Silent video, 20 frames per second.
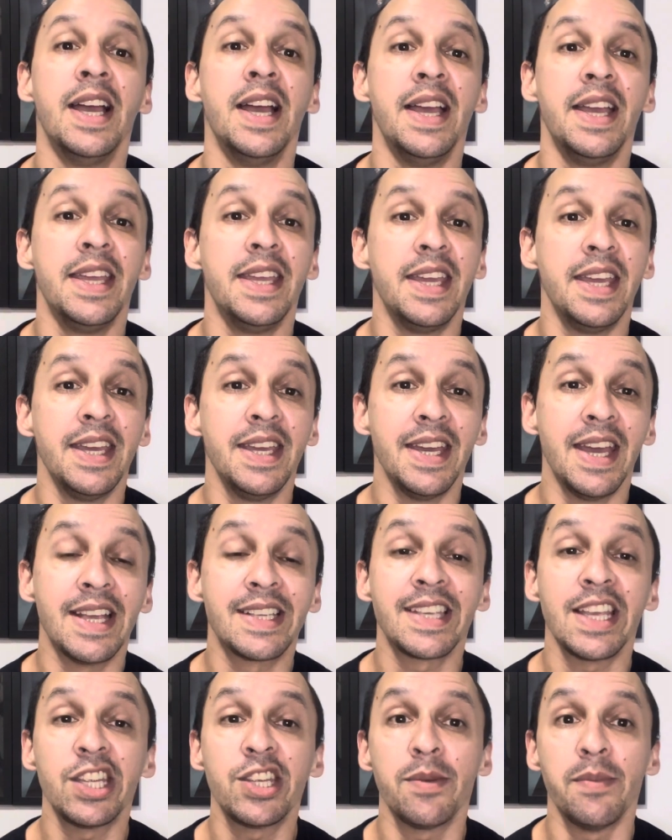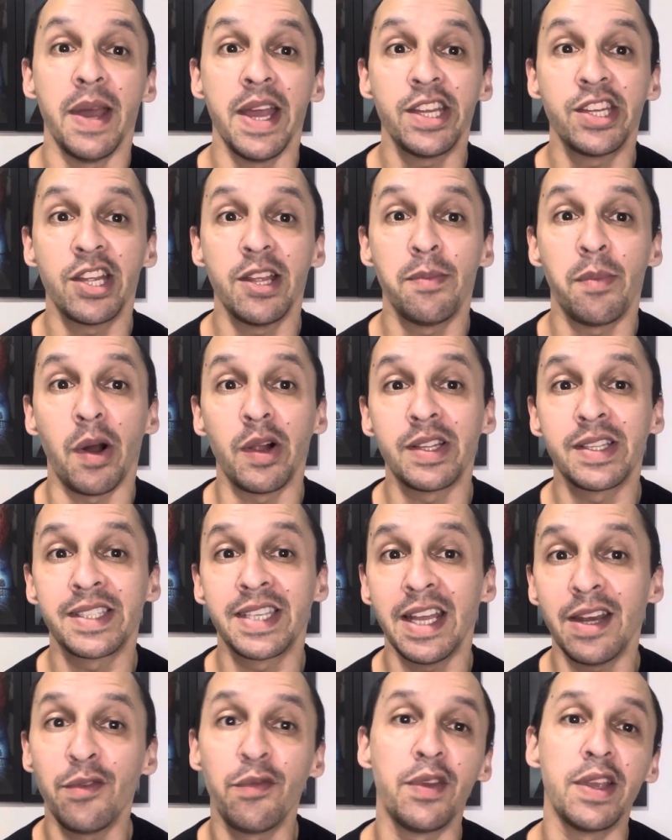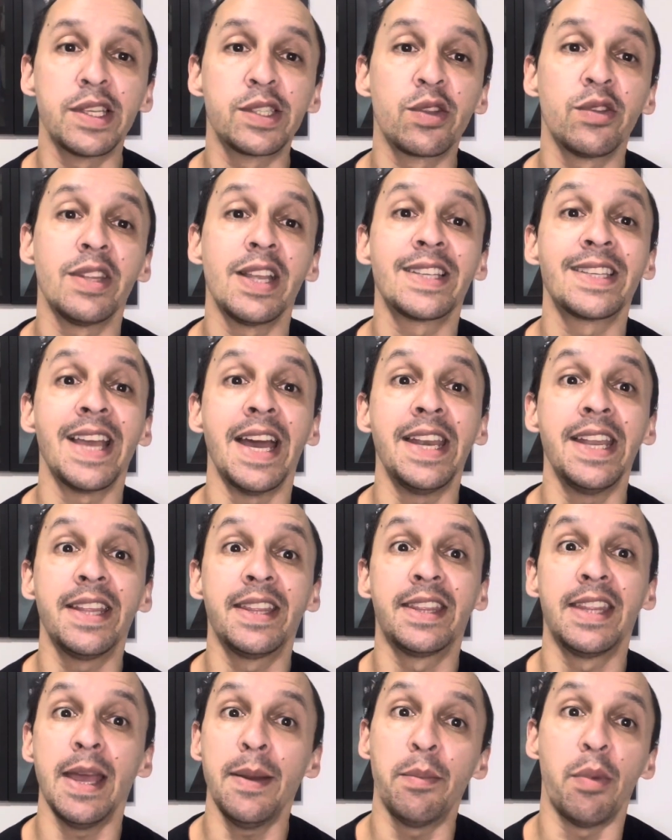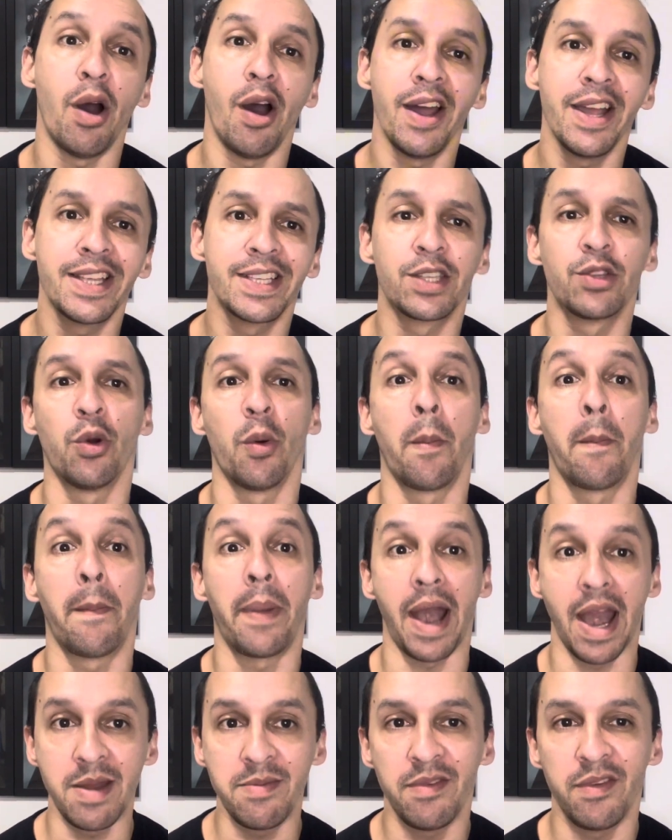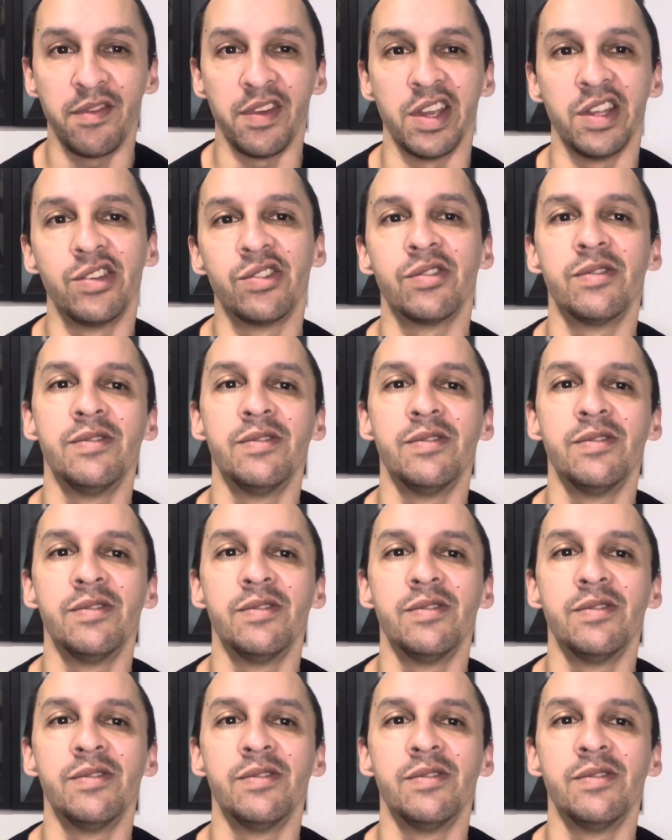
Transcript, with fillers: e recentemente ele pode ser visto na série The Boys do Prime Video.